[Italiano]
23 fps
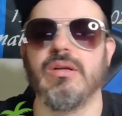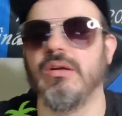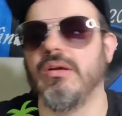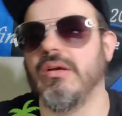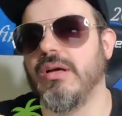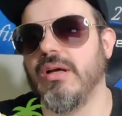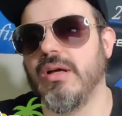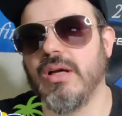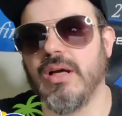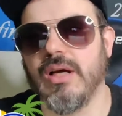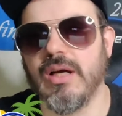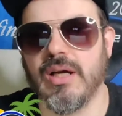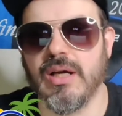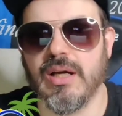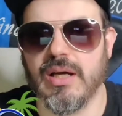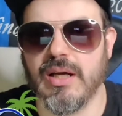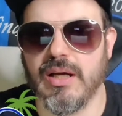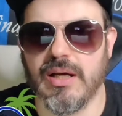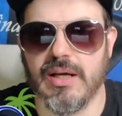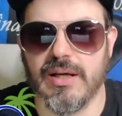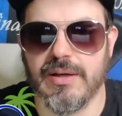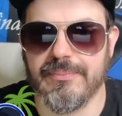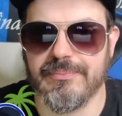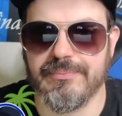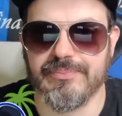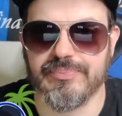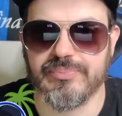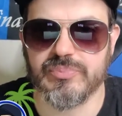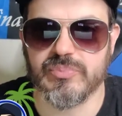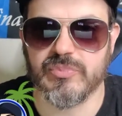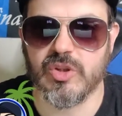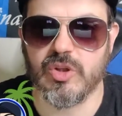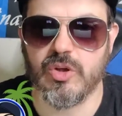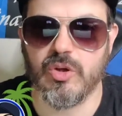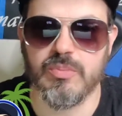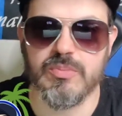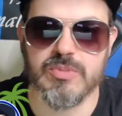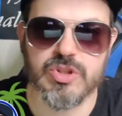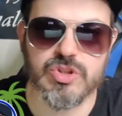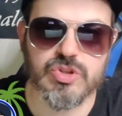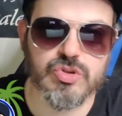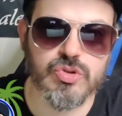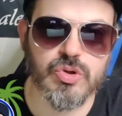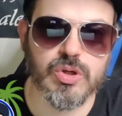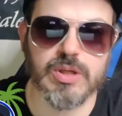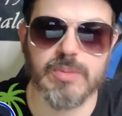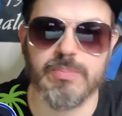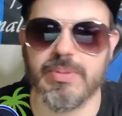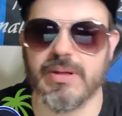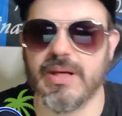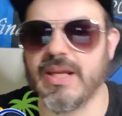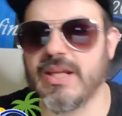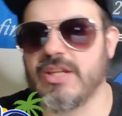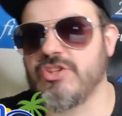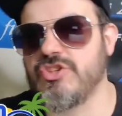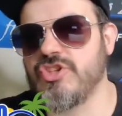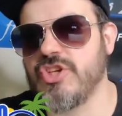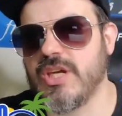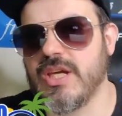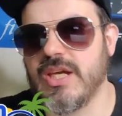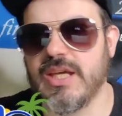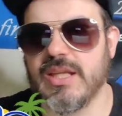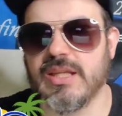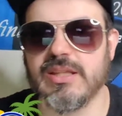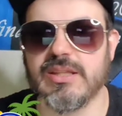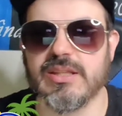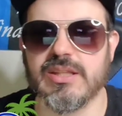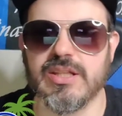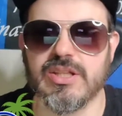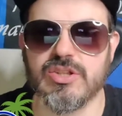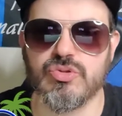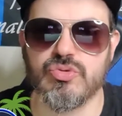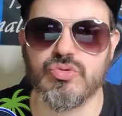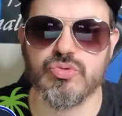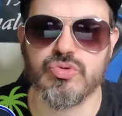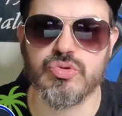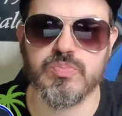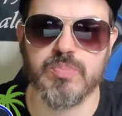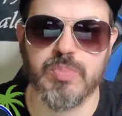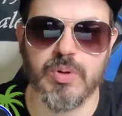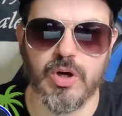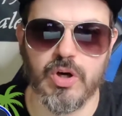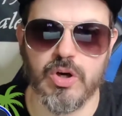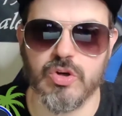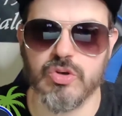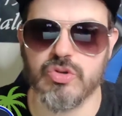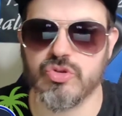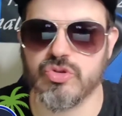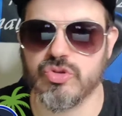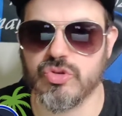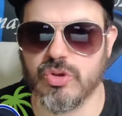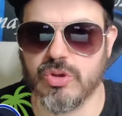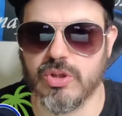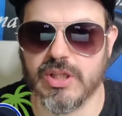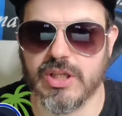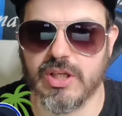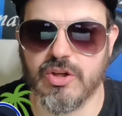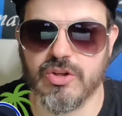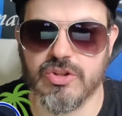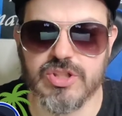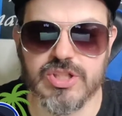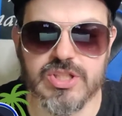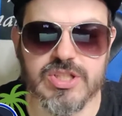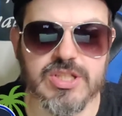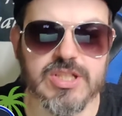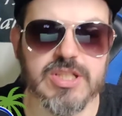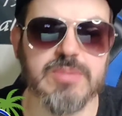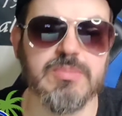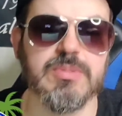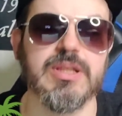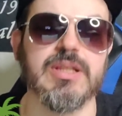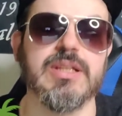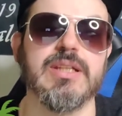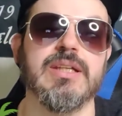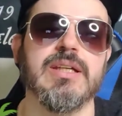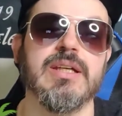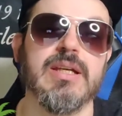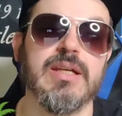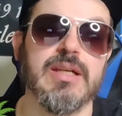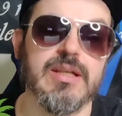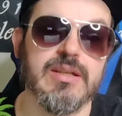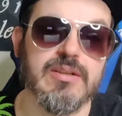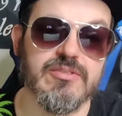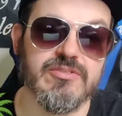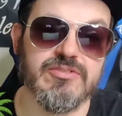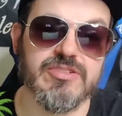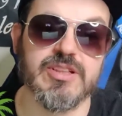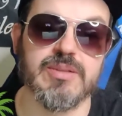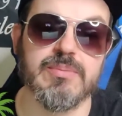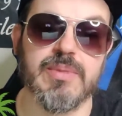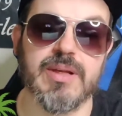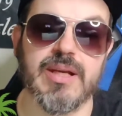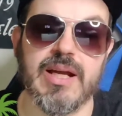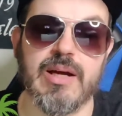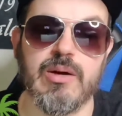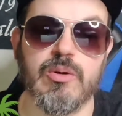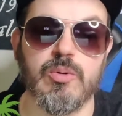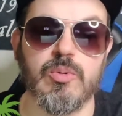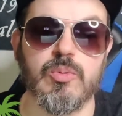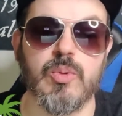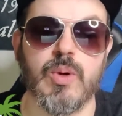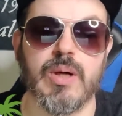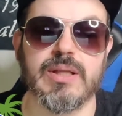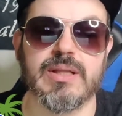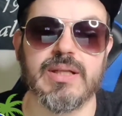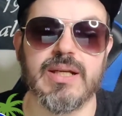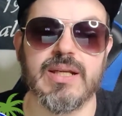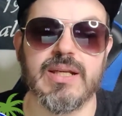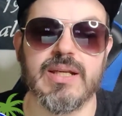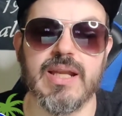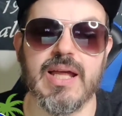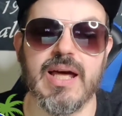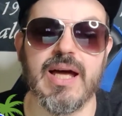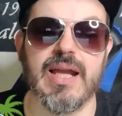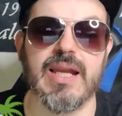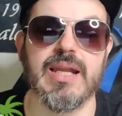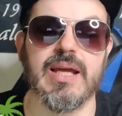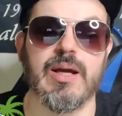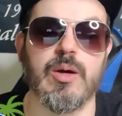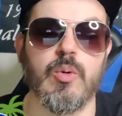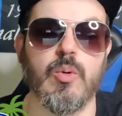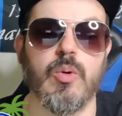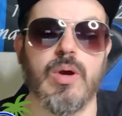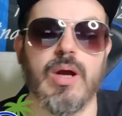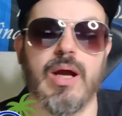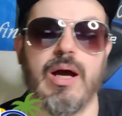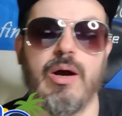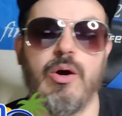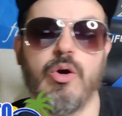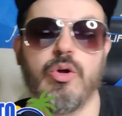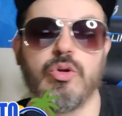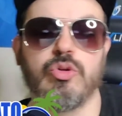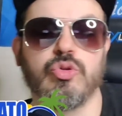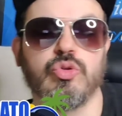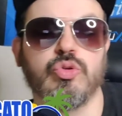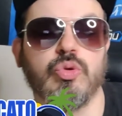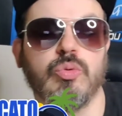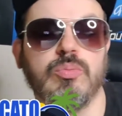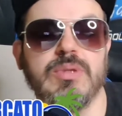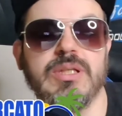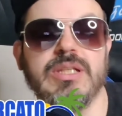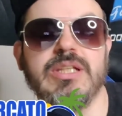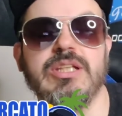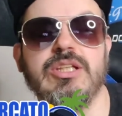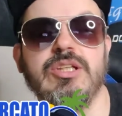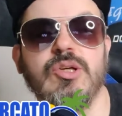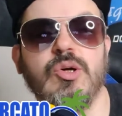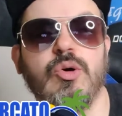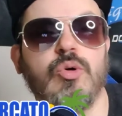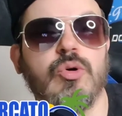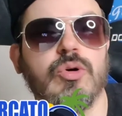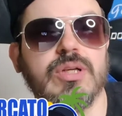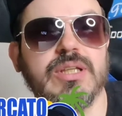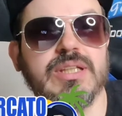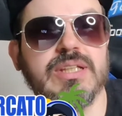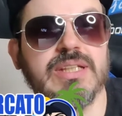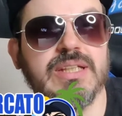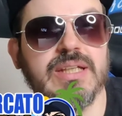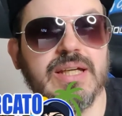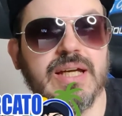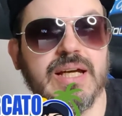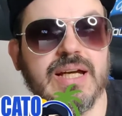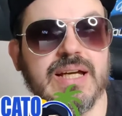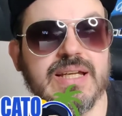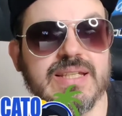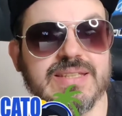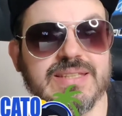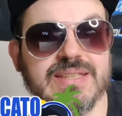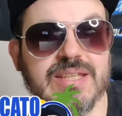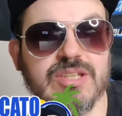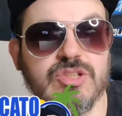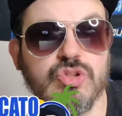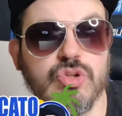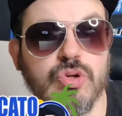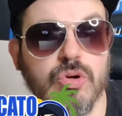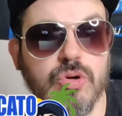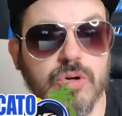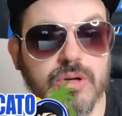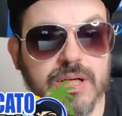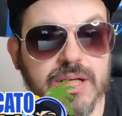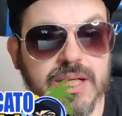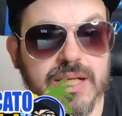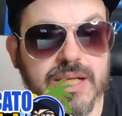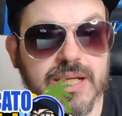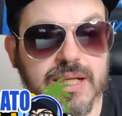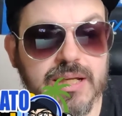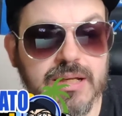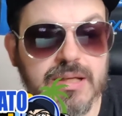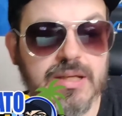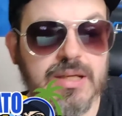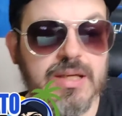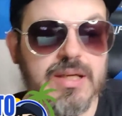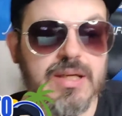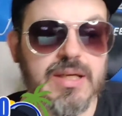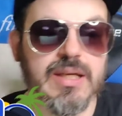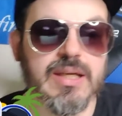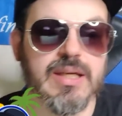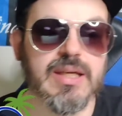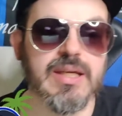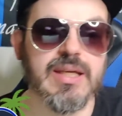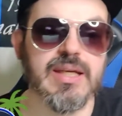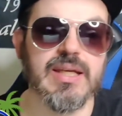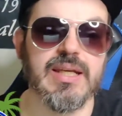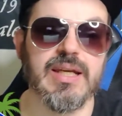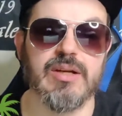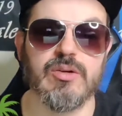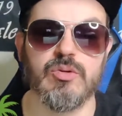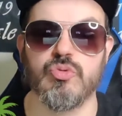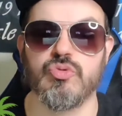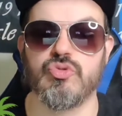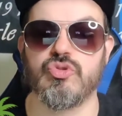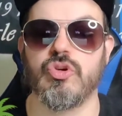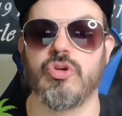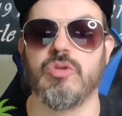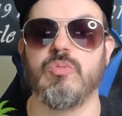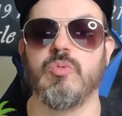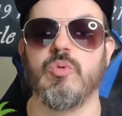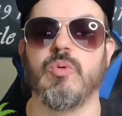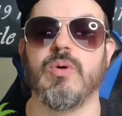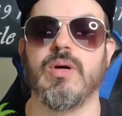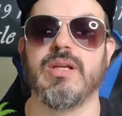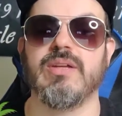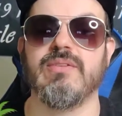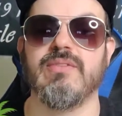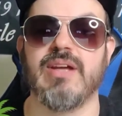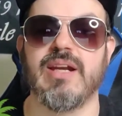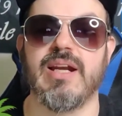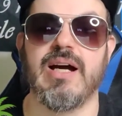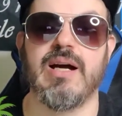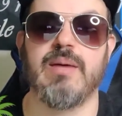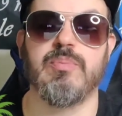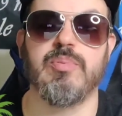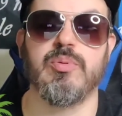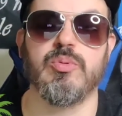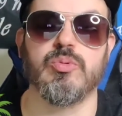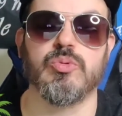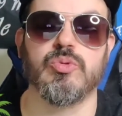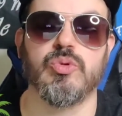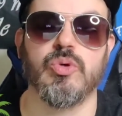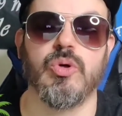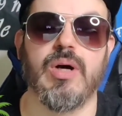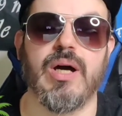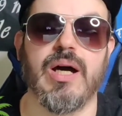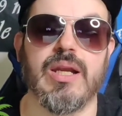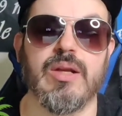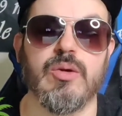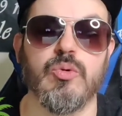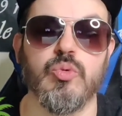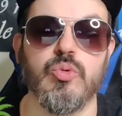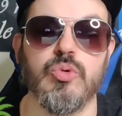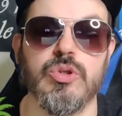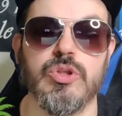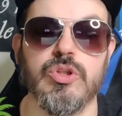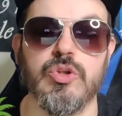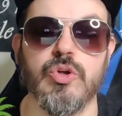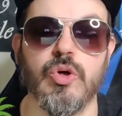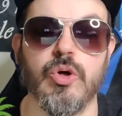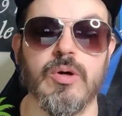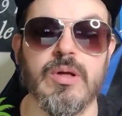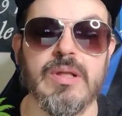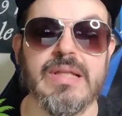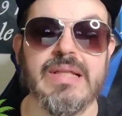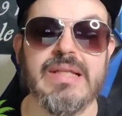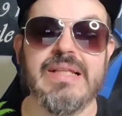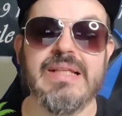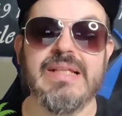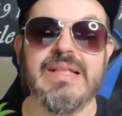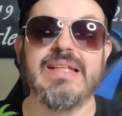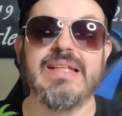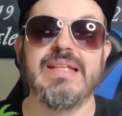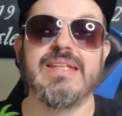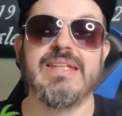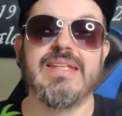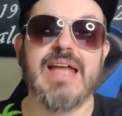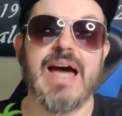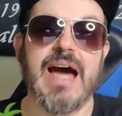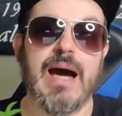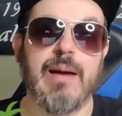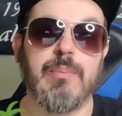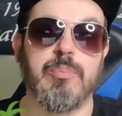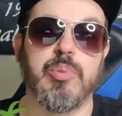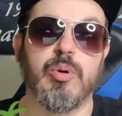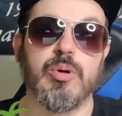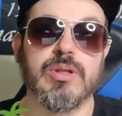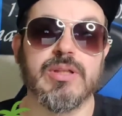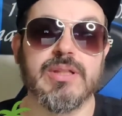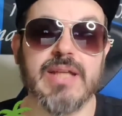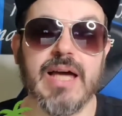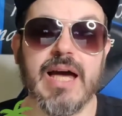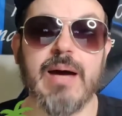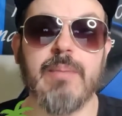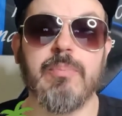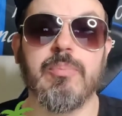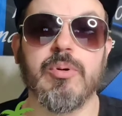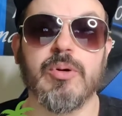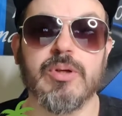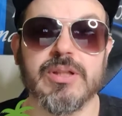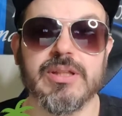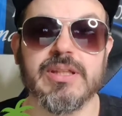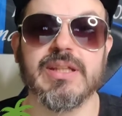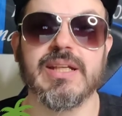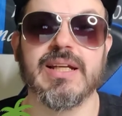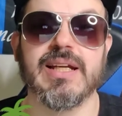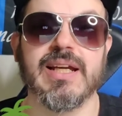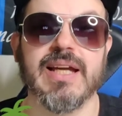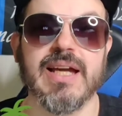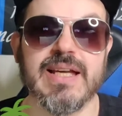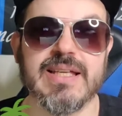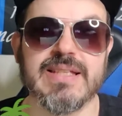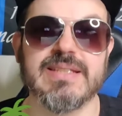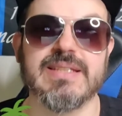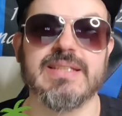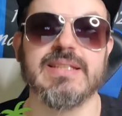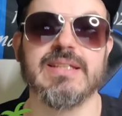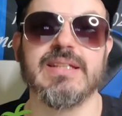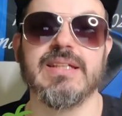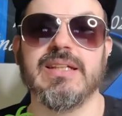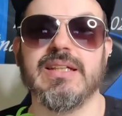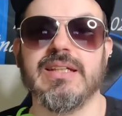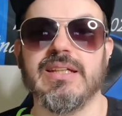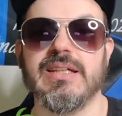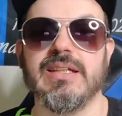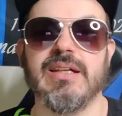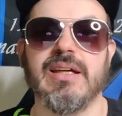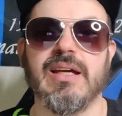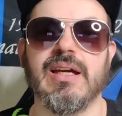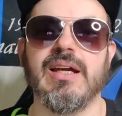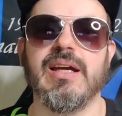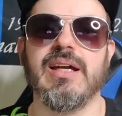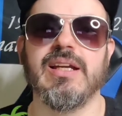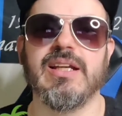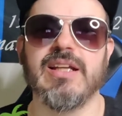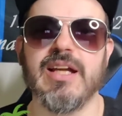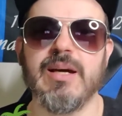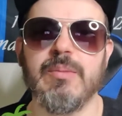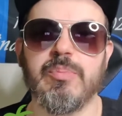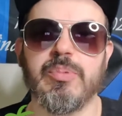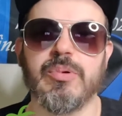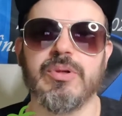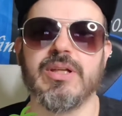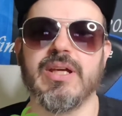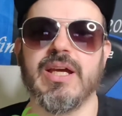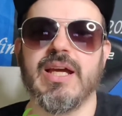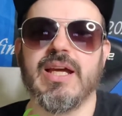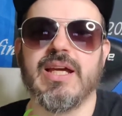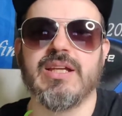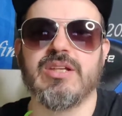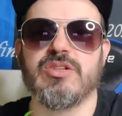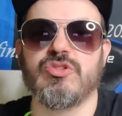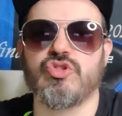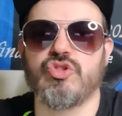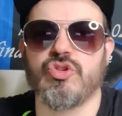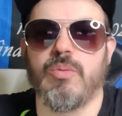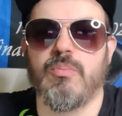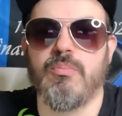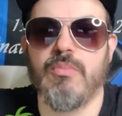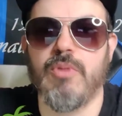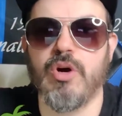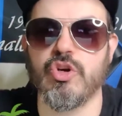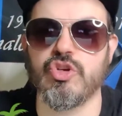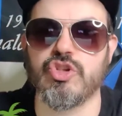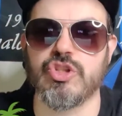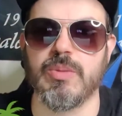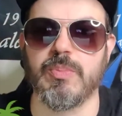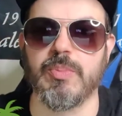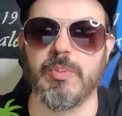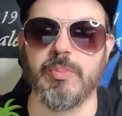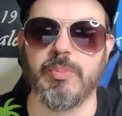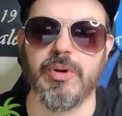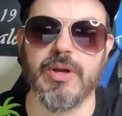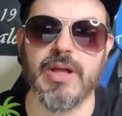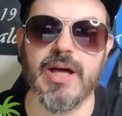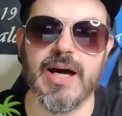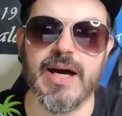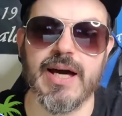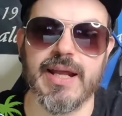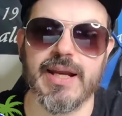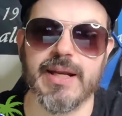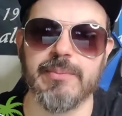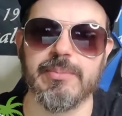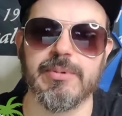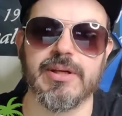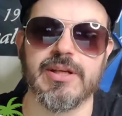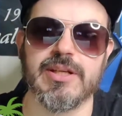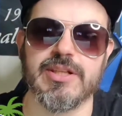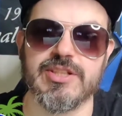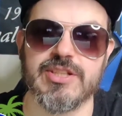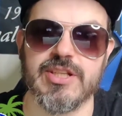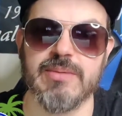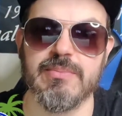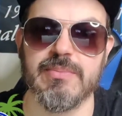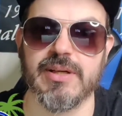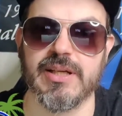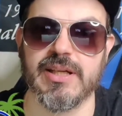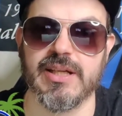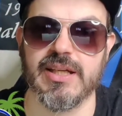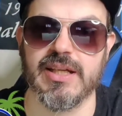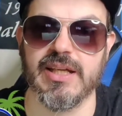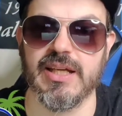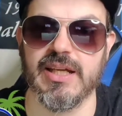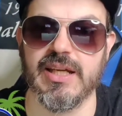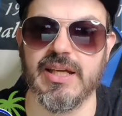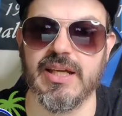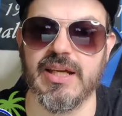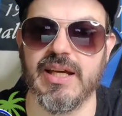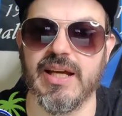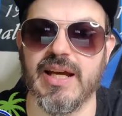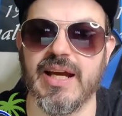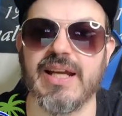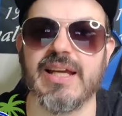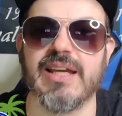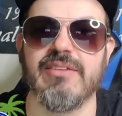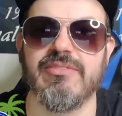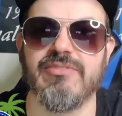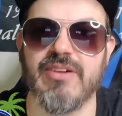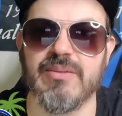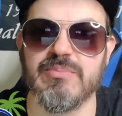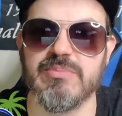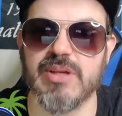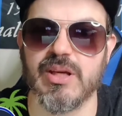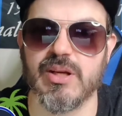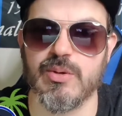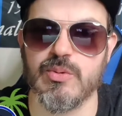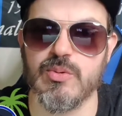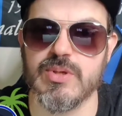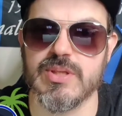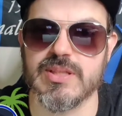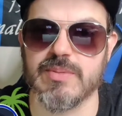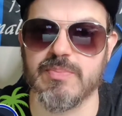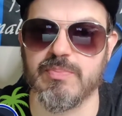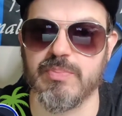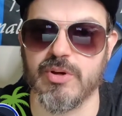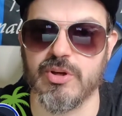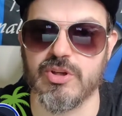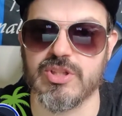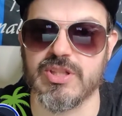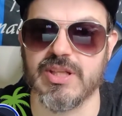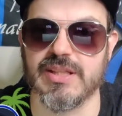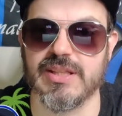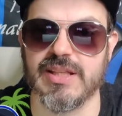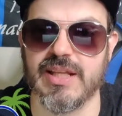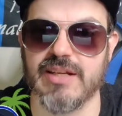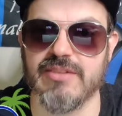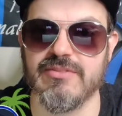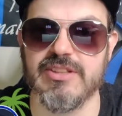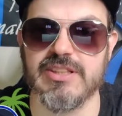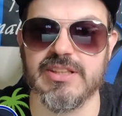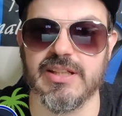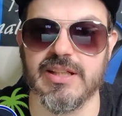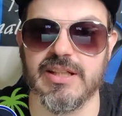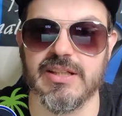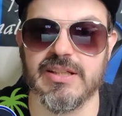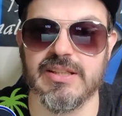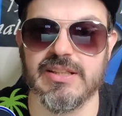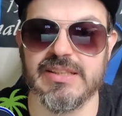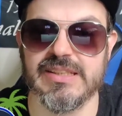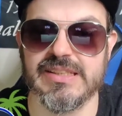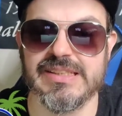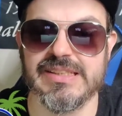eh, commissioni per la gente, su sponsor e cose simili. Firmerà un quadriennale a 8 milioni a stagione e l'annuncio comunque arriverà appunto a luglio. Napoli, Napoli ragazzi, eh, Napoli è in sommossa popolare perché sembra che anche Fabian Ruiz possa andare via